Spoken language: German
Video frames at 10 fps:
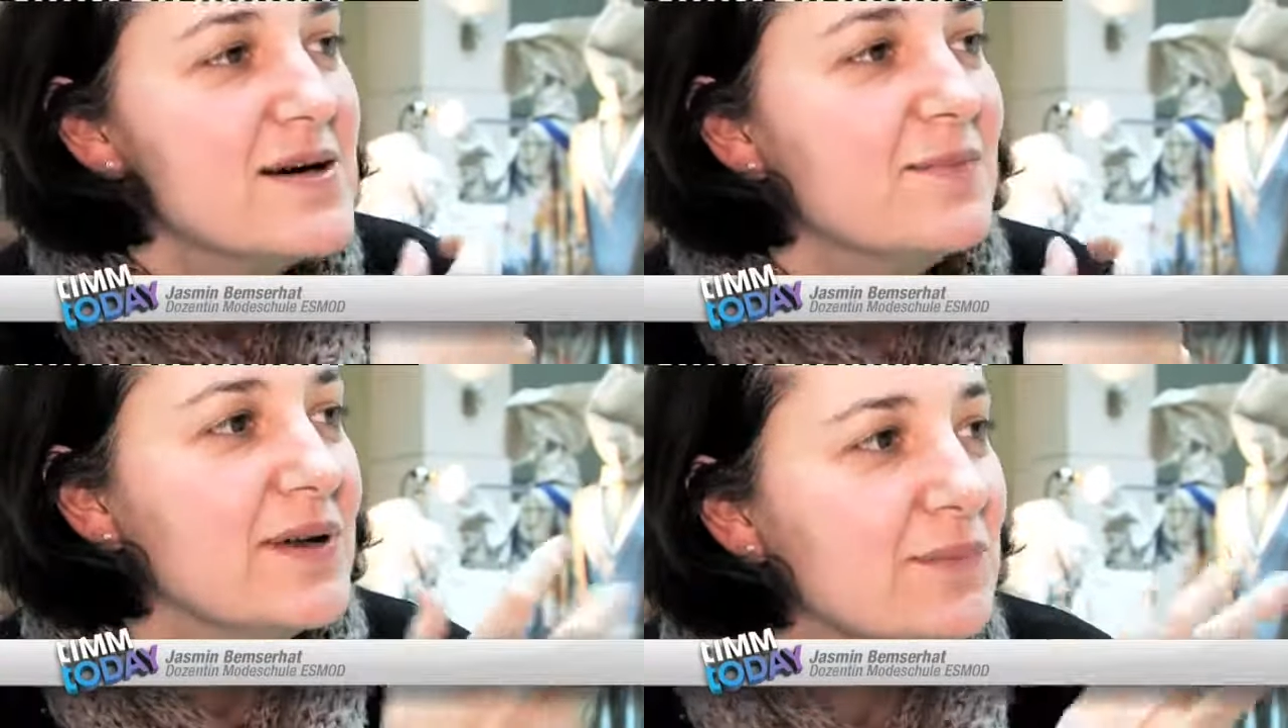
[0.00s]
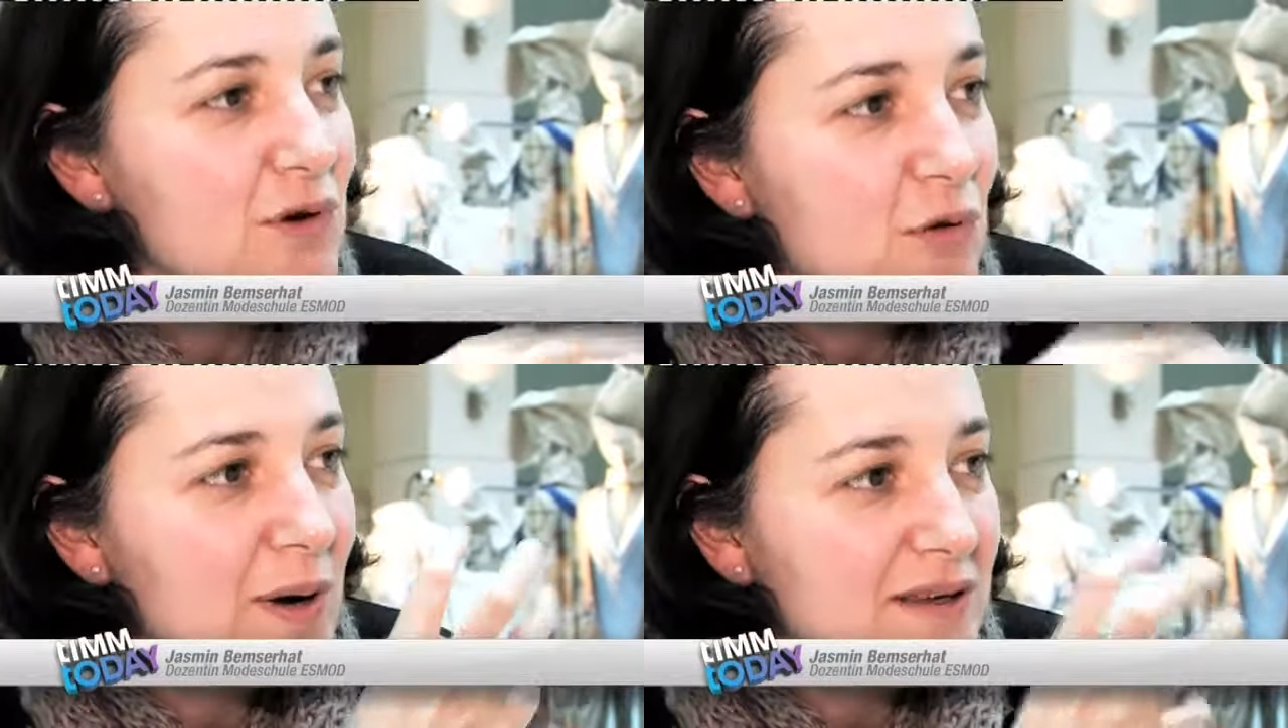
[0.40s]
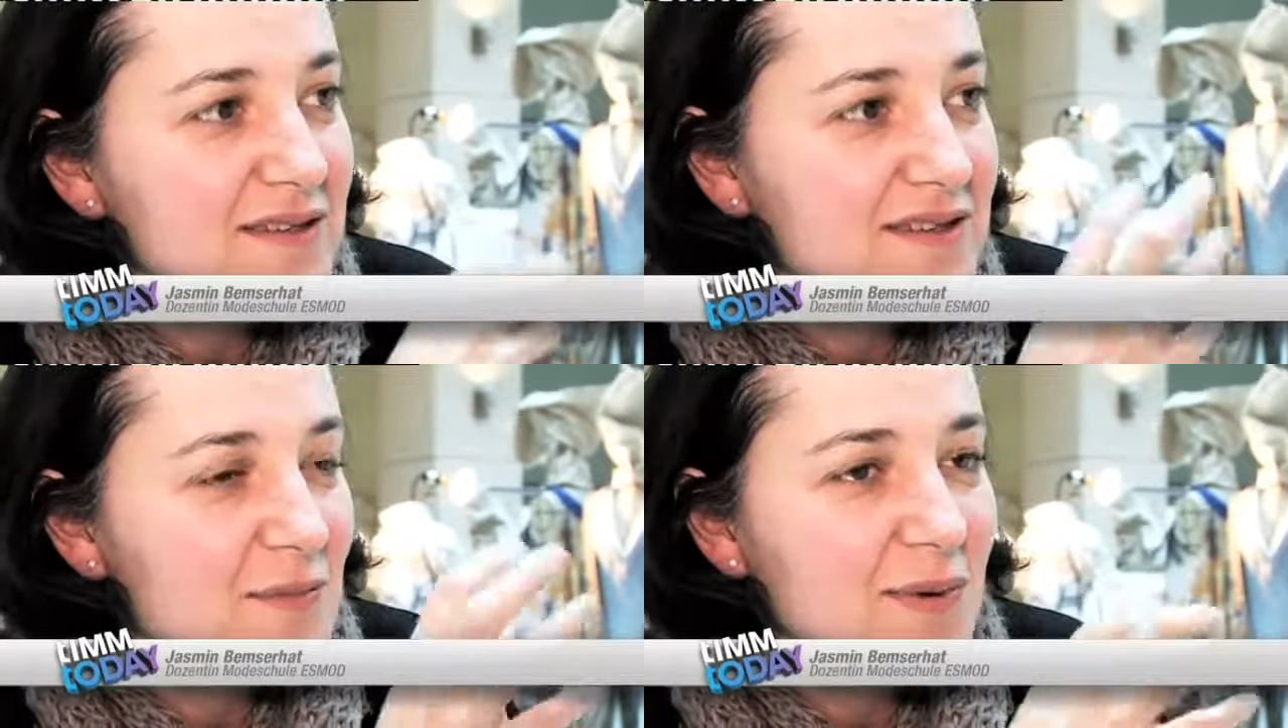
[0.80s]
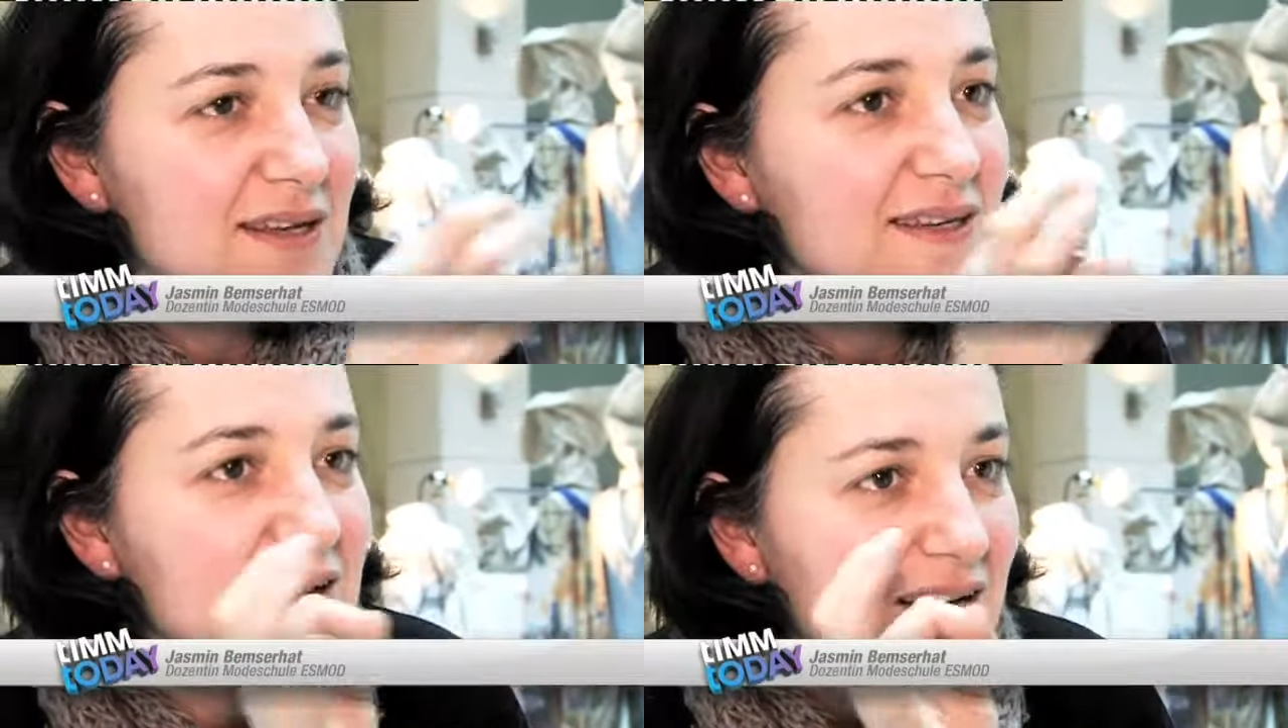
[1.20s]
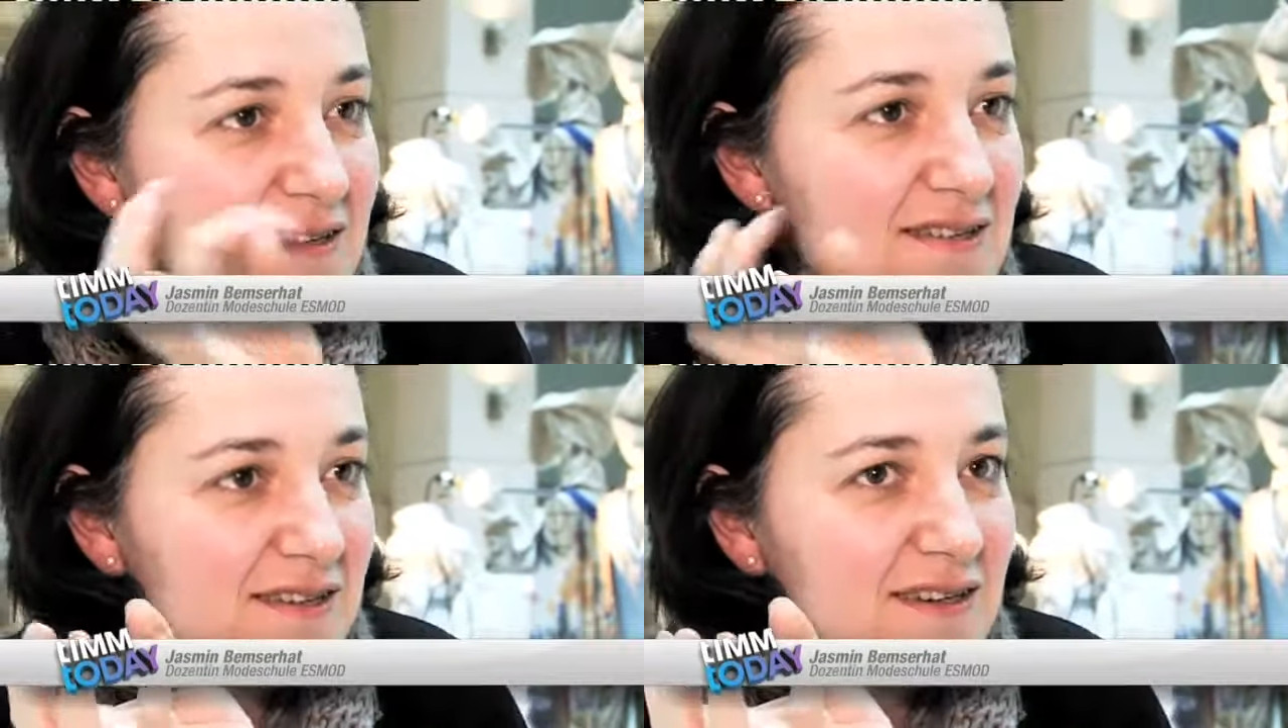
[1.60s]
man beobachtet ja Berlin
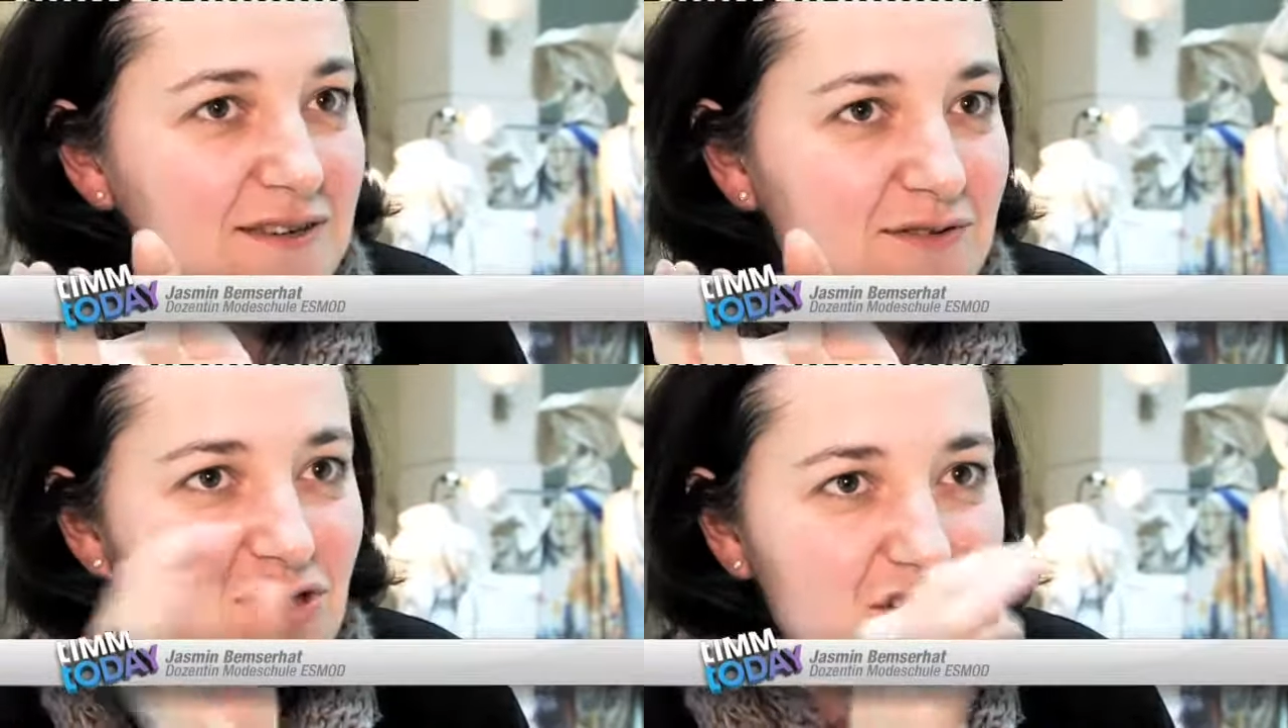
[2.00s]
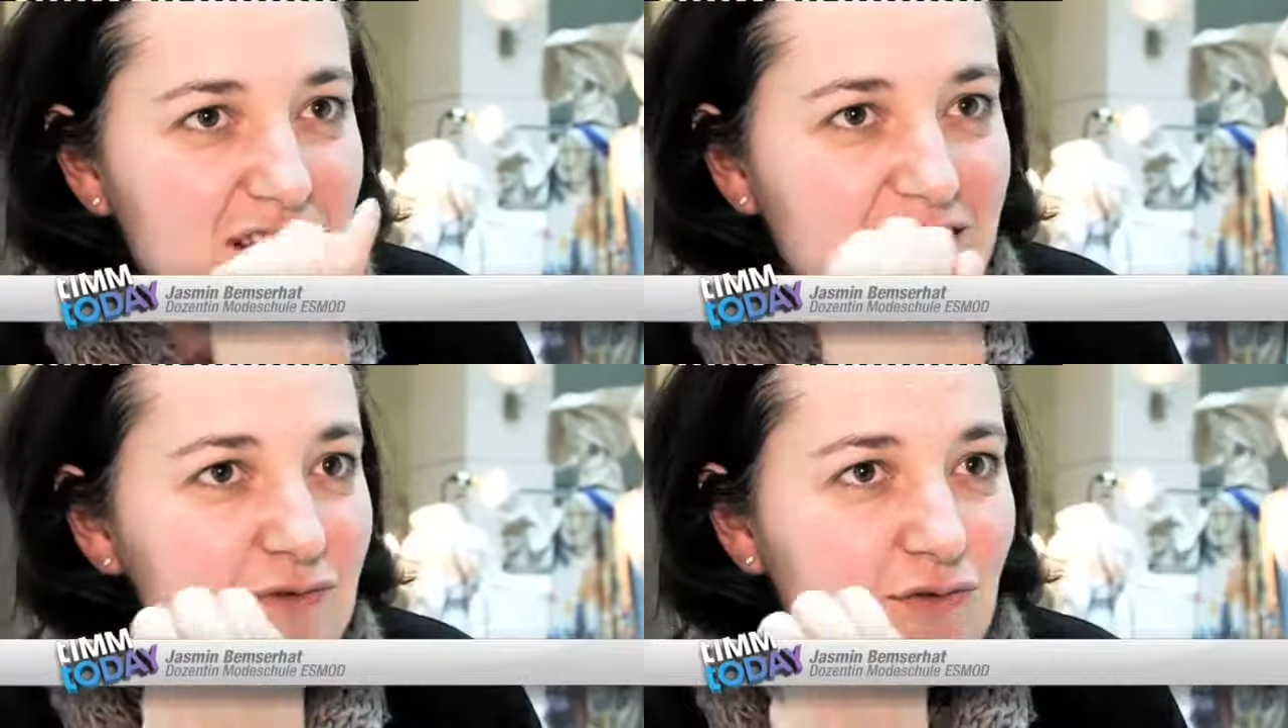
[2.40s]
als äh, eine Stadt,